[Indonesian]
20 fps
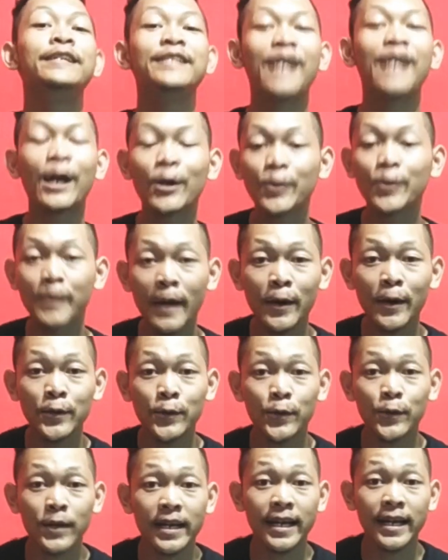Jangan lupa
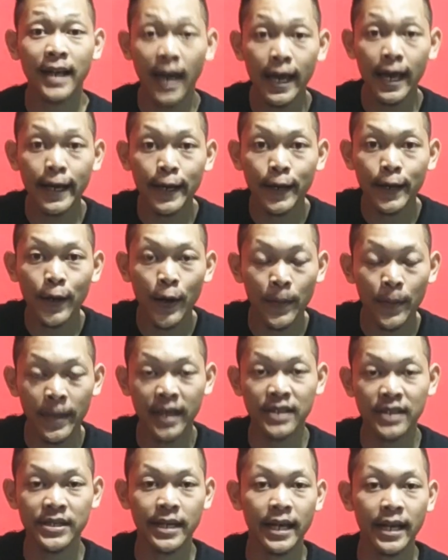untuk klik like,
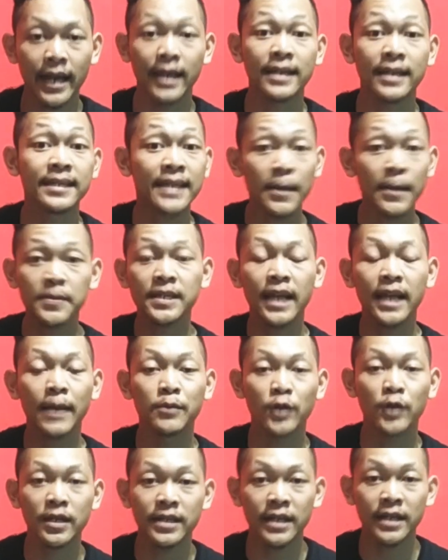comment, share, and
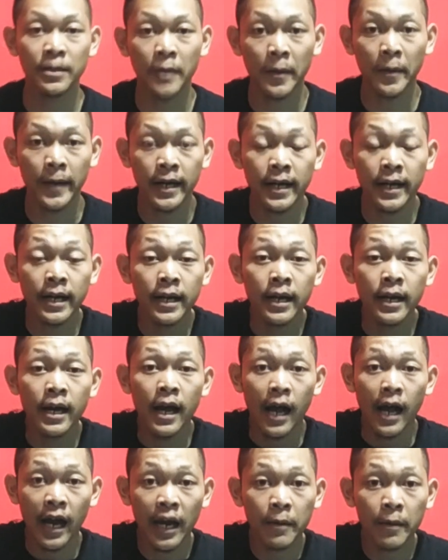subscribe juga channel Babang
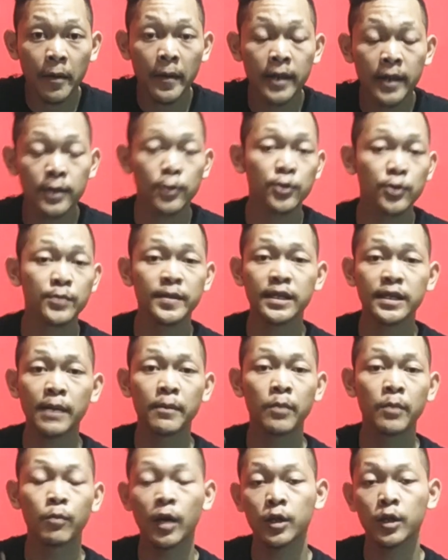agar Bapak terus bisa
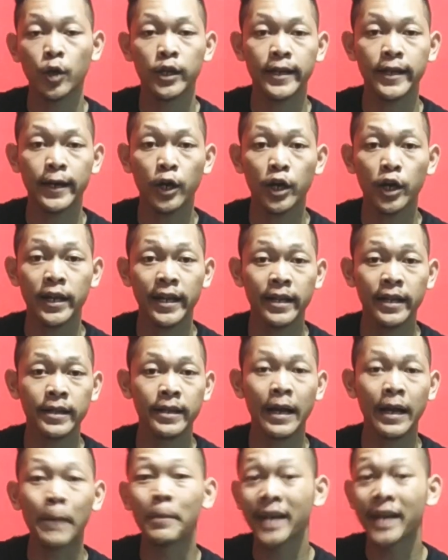membuat konten-konten
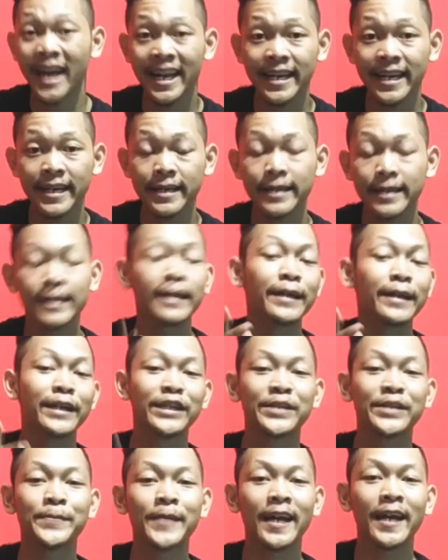yang menarik,
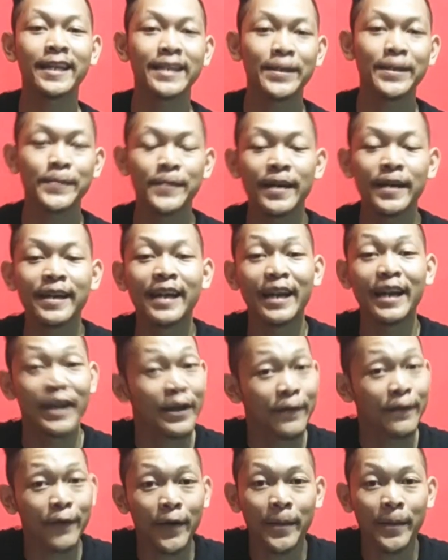inspiratif, dan
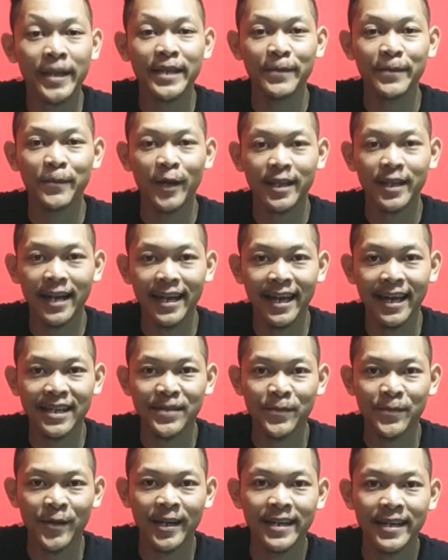informatif buat kalian
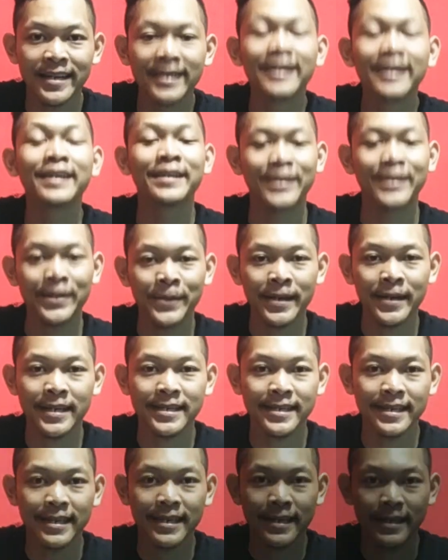semua. Terima
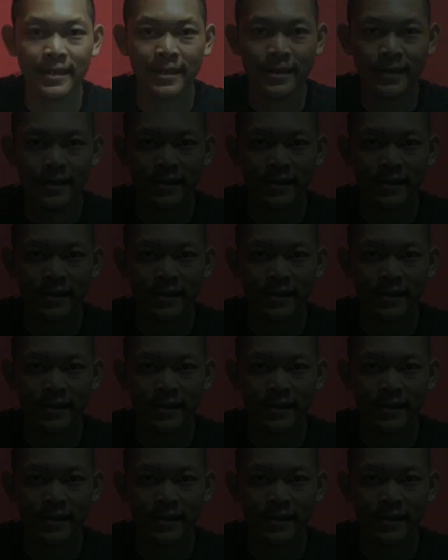kasih.